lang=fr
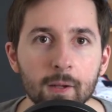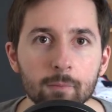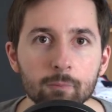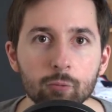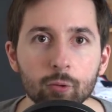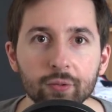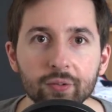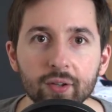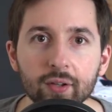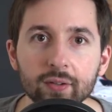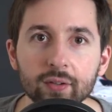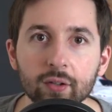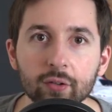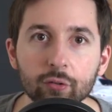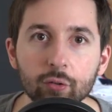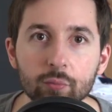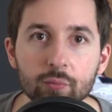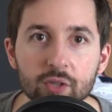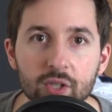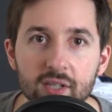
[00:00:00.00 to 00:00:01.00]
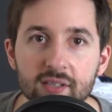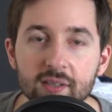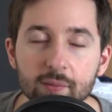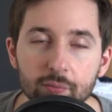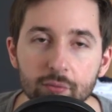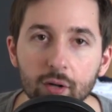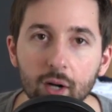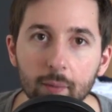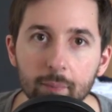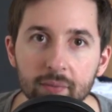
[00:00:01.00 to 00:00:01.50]
pour certains objets, c'est
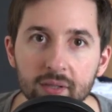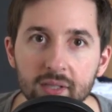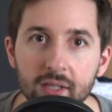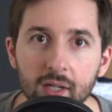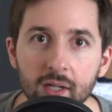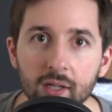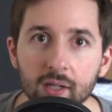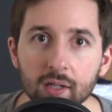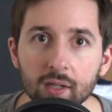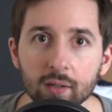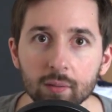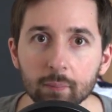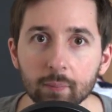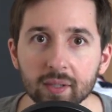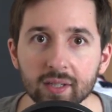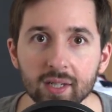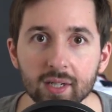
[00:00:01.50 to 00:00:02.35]
plus rapide bah,